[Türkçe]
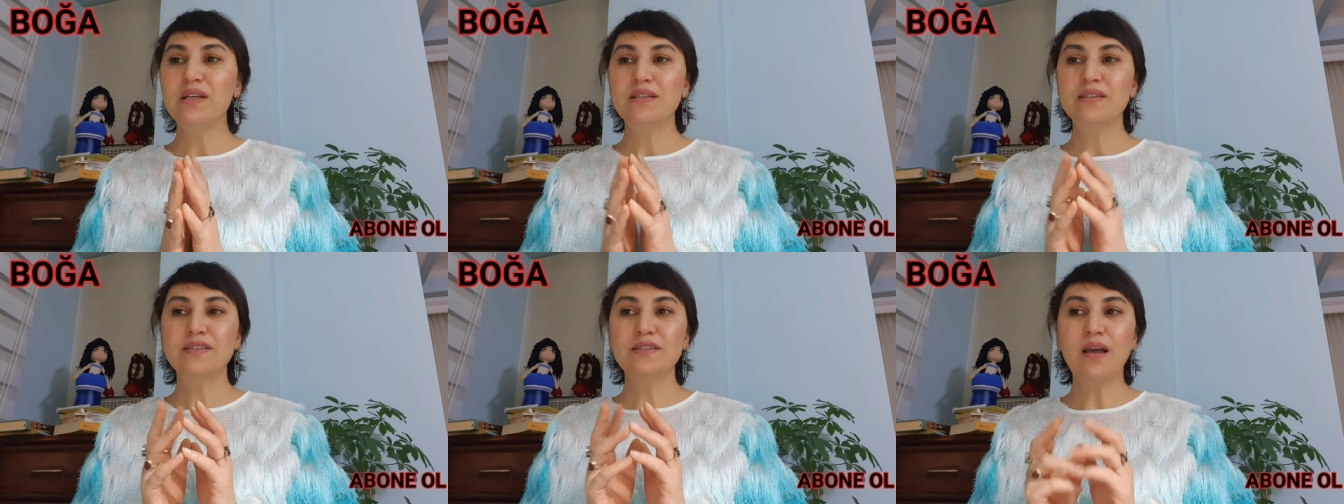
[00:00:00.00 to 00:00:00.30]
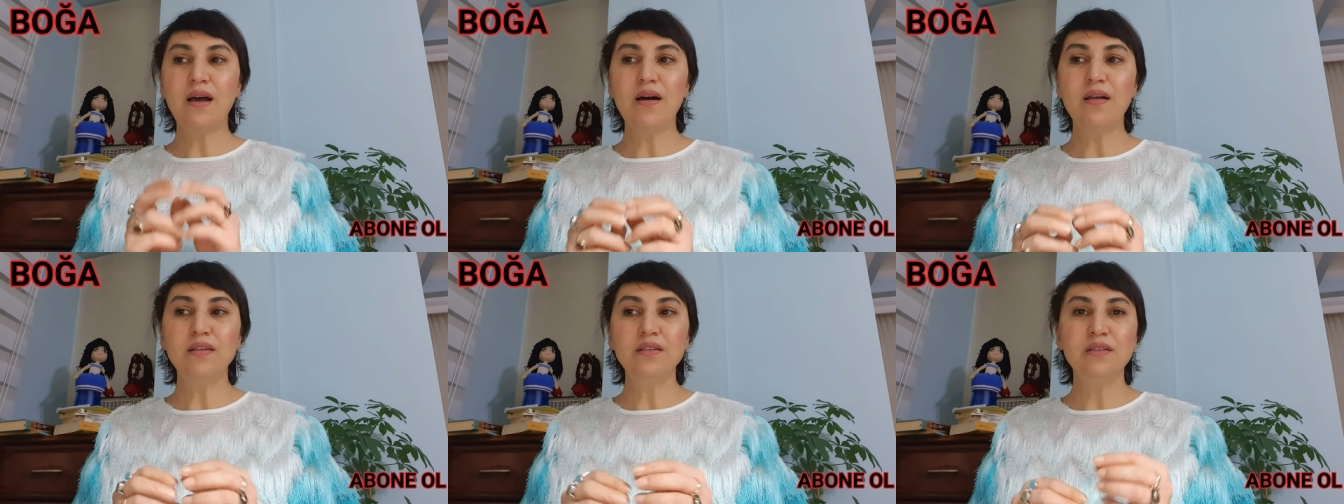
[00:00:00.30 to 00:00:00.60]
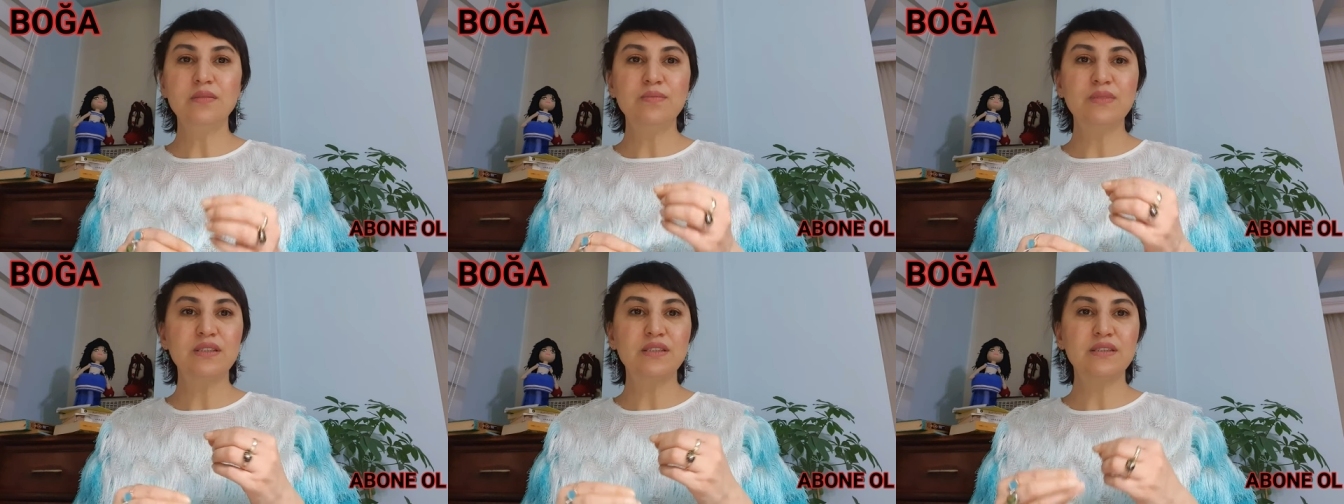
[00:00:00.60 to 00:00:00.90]

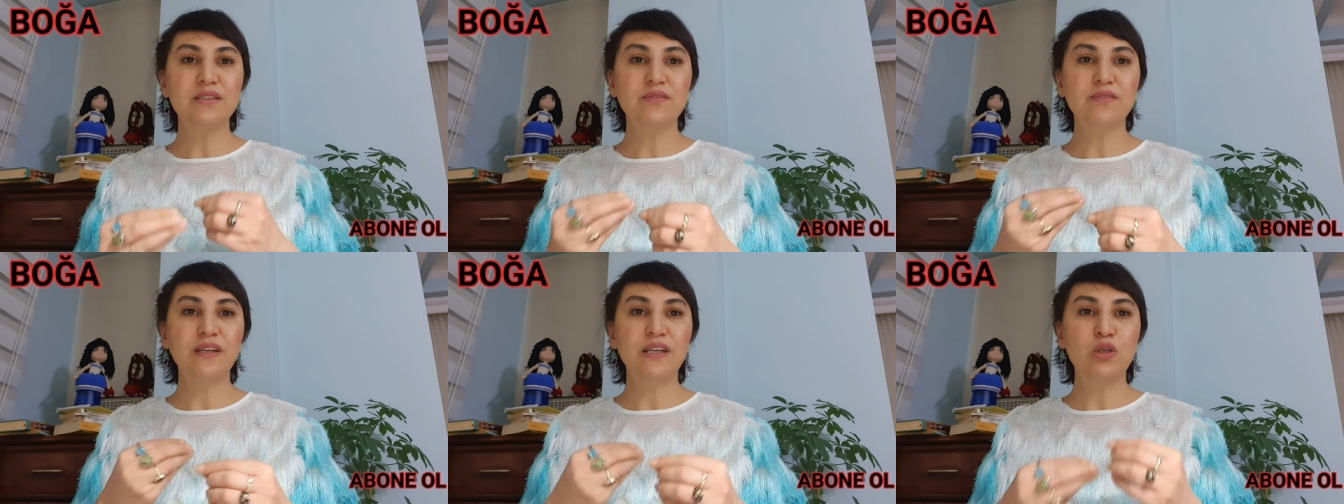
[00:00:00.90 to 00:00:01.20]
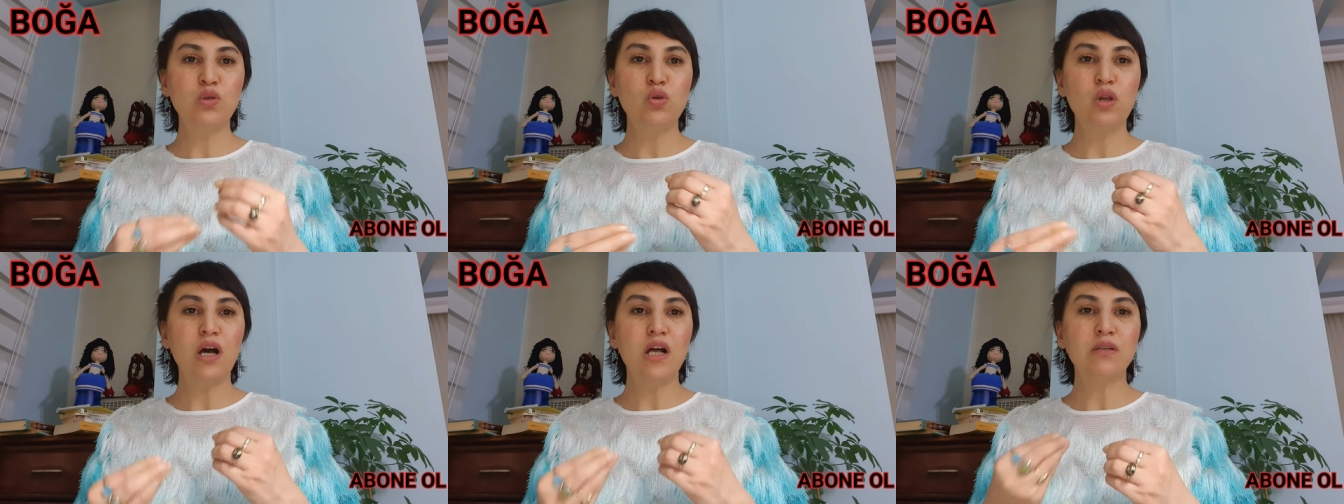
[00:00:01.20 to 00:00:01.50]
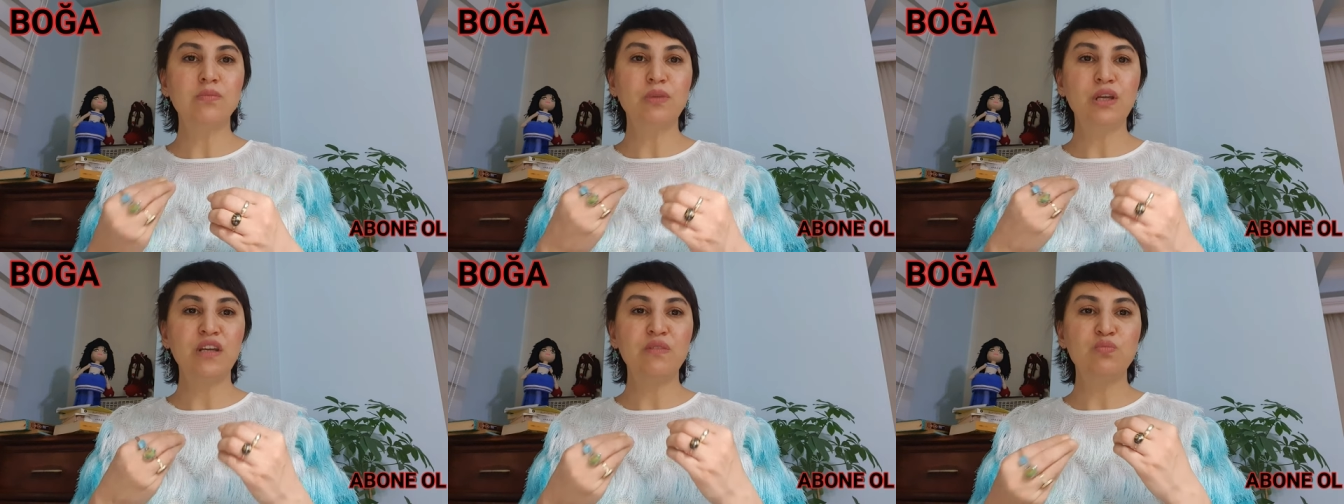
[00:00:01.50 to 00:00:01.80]
Sağlığımız ve kül
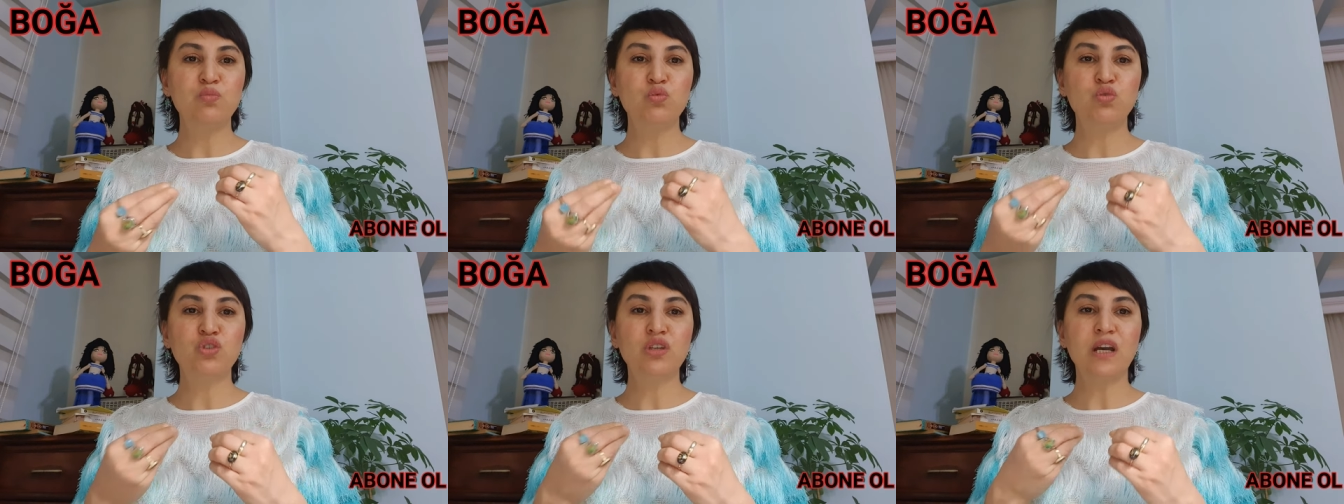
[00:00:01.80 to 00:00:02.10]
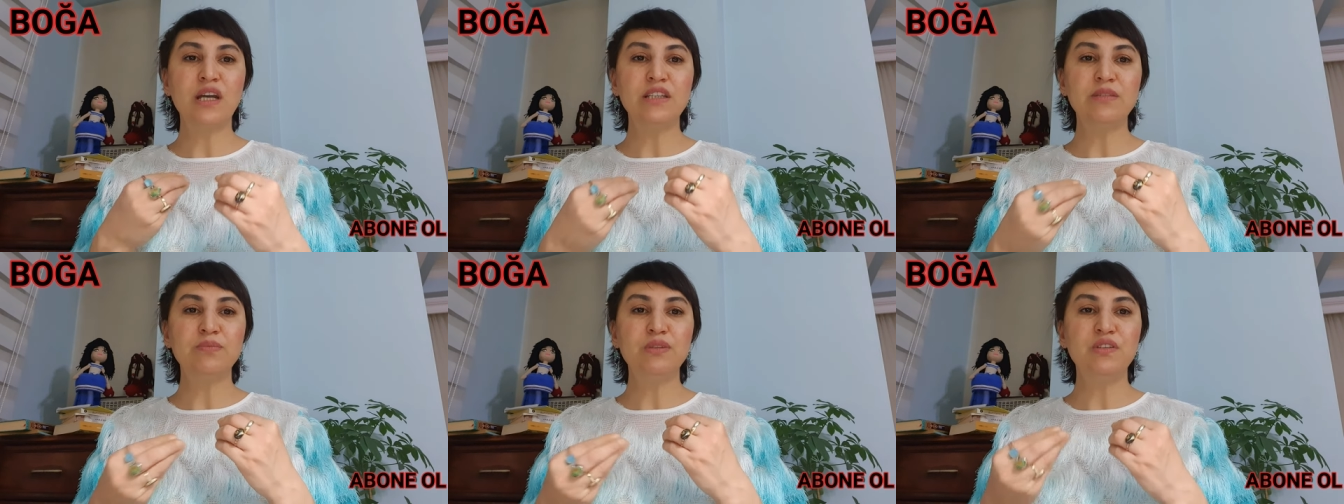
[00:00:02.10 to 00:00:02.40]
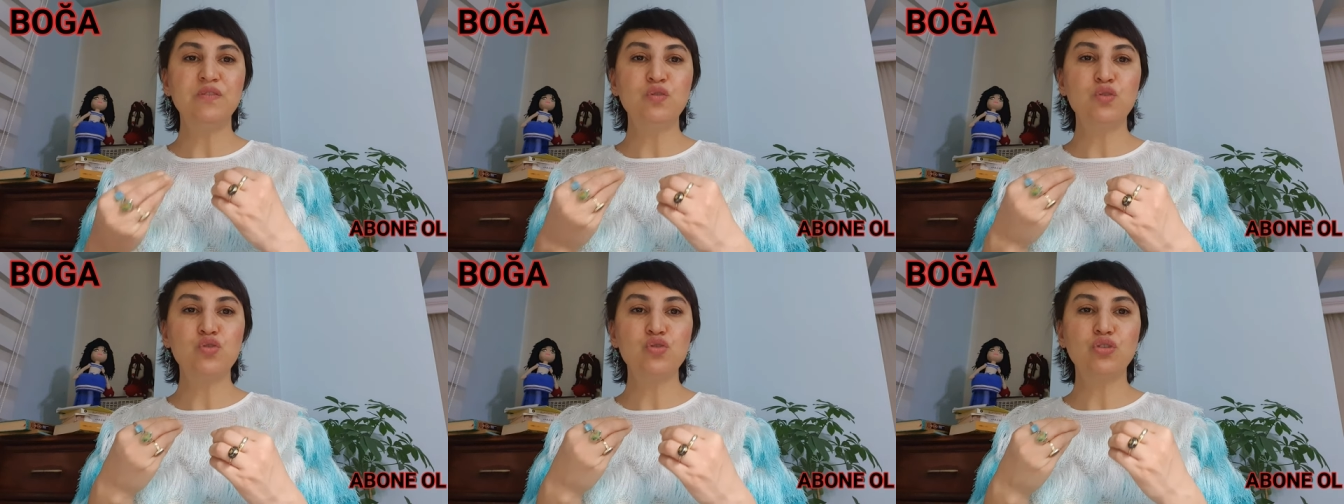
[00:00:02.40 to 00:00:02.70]
almaya müsait
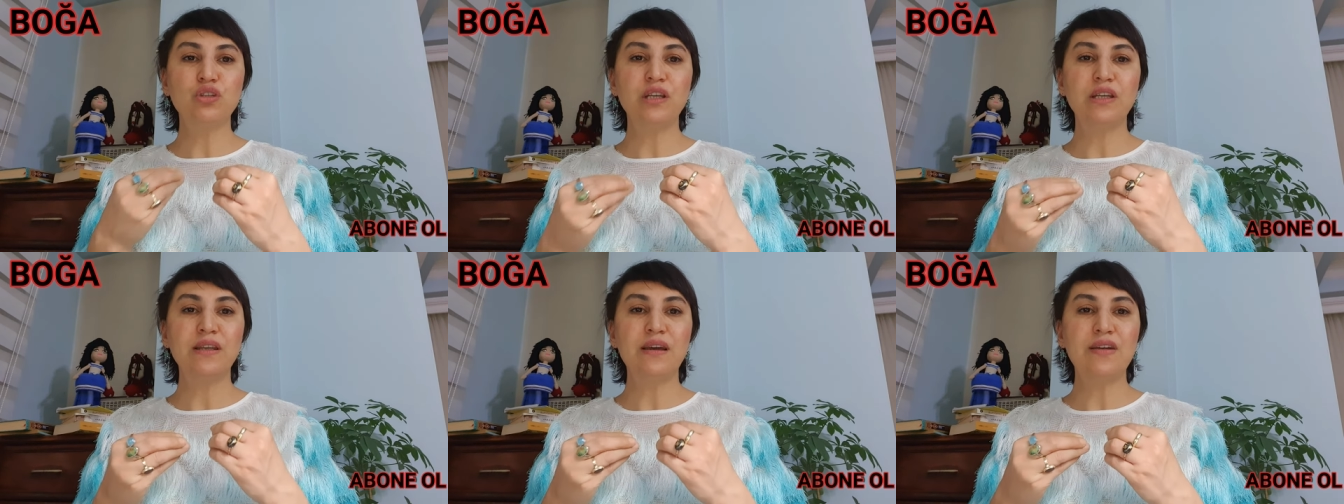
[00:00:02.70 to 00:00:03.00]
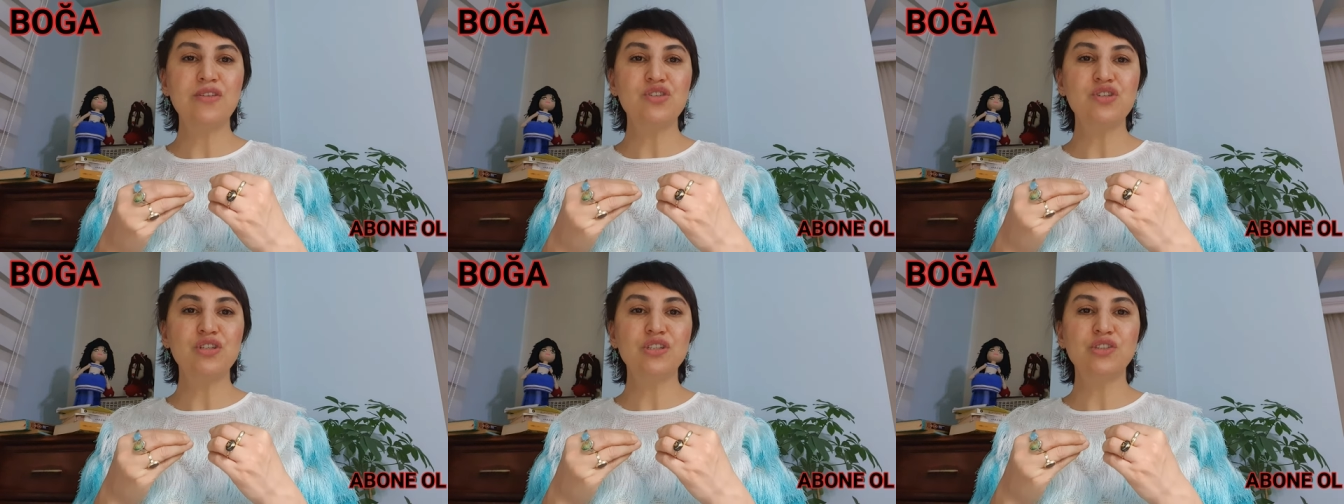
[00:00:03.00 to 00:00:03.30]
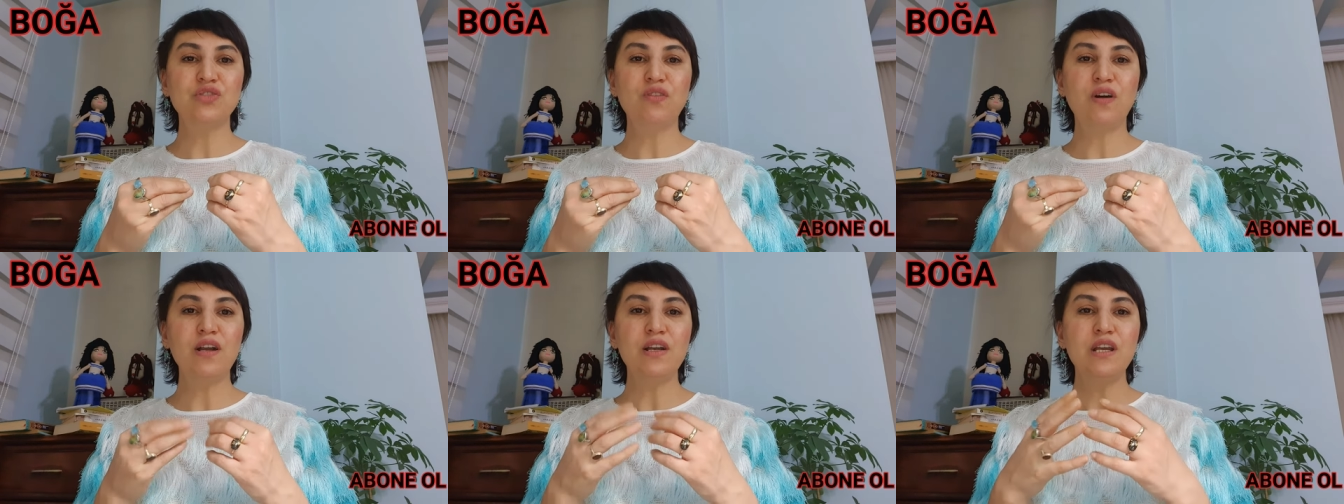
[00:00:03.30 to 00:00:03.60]
bir vücut
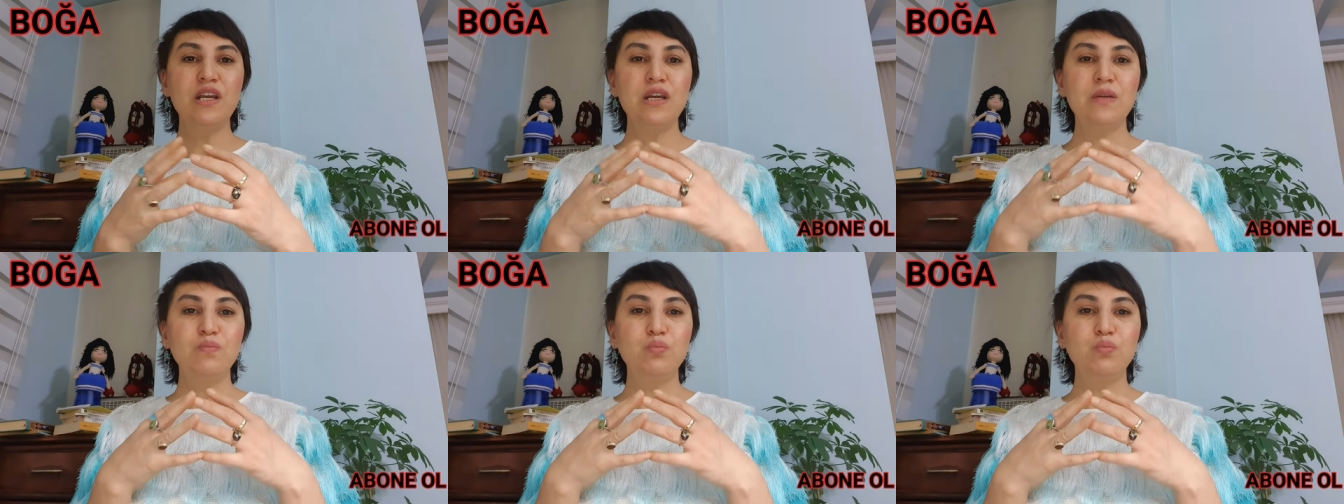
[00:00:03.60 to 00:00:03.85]
enerjiniz var.